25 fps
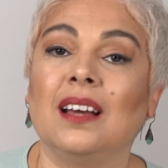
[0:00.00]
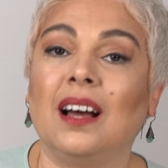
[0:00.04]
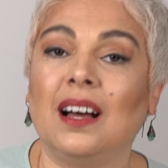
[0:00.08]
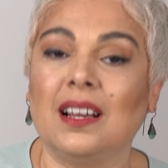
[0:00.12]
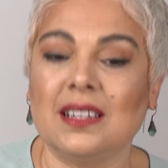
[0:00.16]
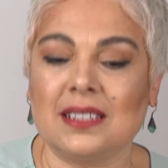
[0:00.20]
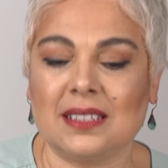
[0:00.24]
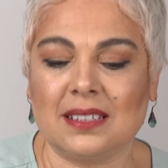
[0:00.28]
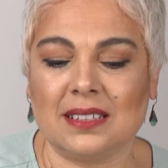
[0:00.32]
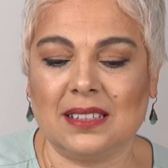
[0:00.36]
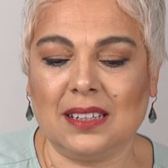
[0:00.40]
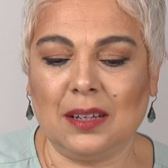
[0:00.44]

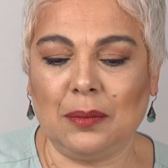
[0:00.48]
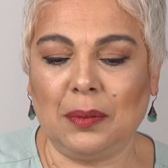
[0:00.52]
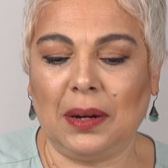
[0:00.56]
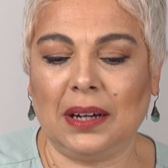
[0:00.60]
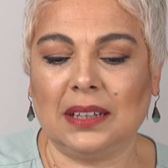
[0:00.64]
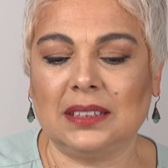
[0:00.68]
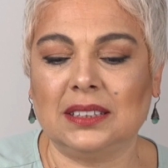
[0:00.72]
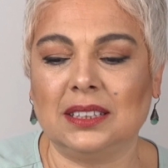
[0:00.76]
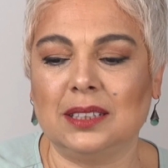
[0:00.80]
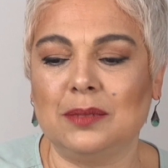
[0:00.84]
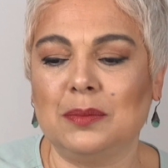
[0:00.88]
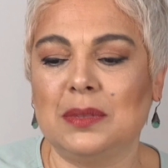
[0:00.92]
Aslında
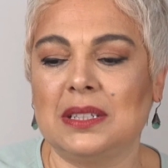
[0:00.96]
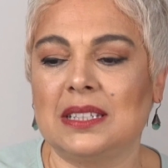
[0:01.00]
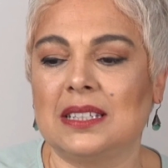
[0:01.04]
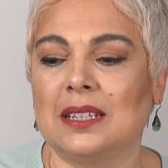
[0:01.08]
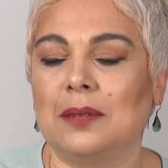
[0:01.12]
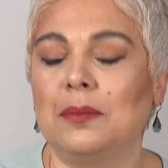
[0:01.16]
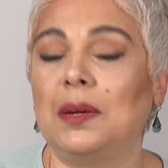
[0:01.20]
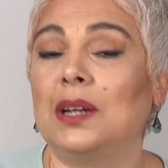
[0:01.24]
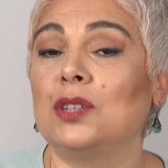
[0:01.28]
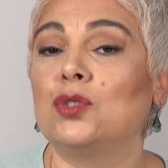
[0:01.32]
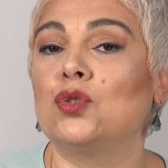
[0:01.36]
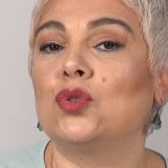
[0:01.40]
baktığımız
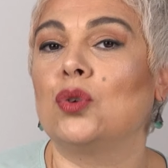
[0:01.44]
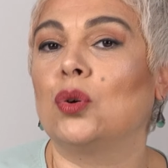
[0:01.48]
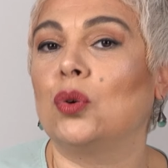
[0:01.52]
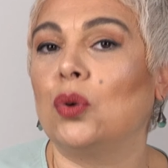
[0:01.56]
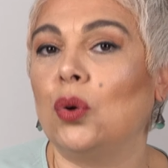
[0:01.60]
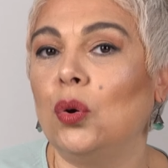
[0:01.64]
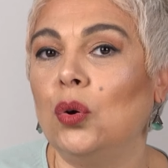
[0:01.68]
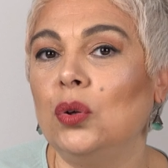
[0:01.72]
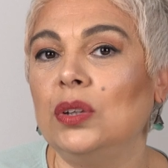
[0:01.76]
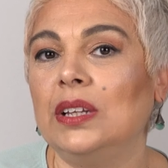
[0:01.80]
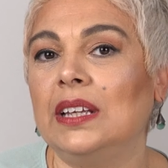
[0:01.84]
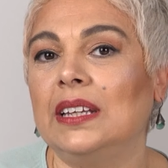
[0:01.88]
zaman
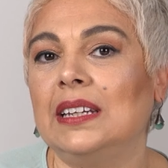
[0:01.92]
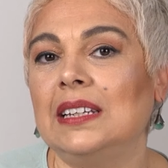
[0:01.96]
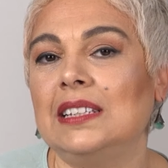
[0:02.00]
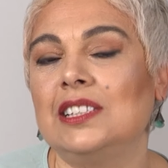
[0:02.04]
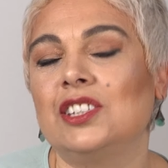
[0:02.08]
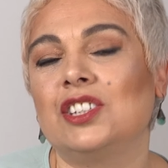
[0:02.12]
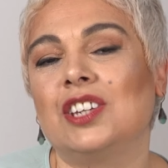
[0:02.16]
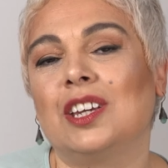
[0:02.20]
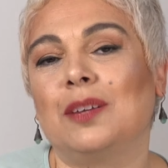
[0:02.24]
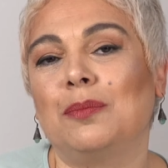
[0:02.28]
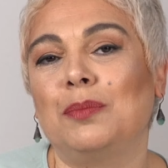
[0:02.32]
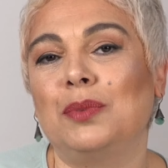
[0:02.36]
çok
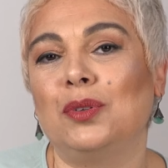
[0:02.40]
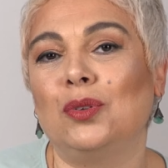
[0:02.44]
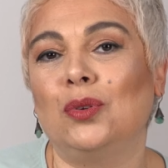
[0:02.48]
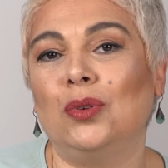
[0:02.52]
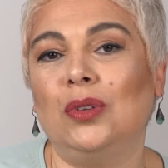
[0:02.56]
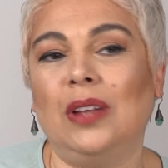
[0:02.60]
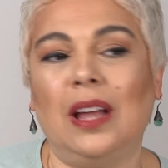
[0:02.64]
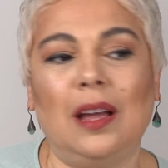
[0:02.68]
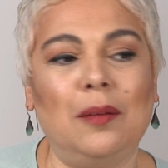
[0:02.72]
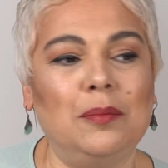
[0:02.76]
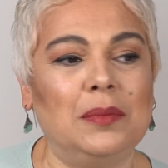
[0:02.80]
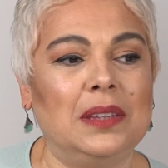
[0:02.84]
önerilecek bir
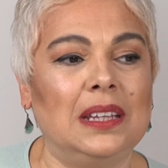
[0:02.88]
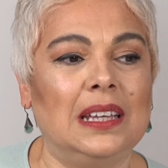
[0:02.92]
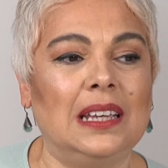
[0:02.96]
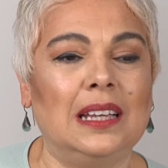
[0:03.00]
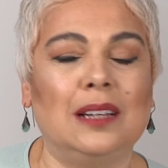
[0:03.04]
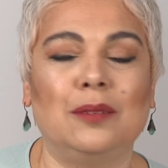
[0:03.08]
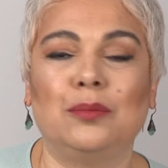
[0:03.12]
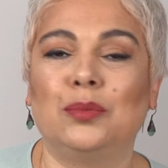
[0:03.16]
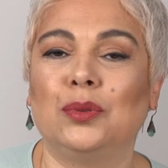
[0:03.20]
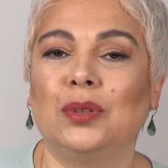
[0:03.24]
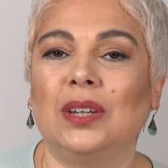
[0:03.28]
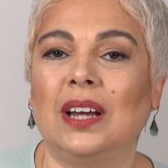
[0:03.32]
dönem
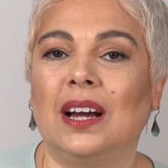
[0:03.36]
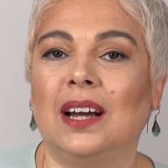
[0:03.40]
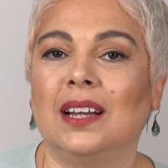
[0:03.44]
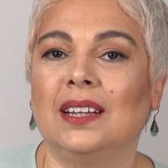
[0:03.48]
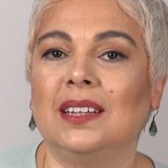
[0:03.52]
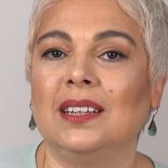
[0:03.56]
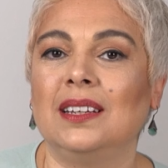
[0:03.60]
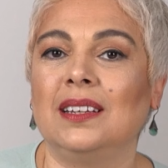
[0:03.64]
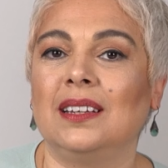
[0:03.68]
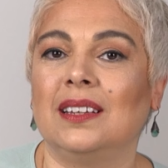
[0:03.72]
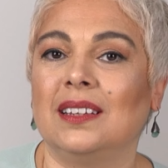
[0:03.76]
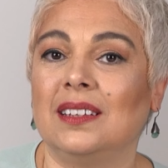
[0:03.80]
değil bu.
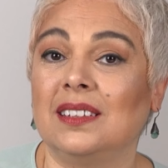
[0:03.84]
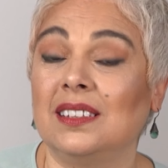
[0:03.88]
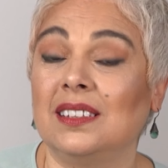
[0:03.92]
Yani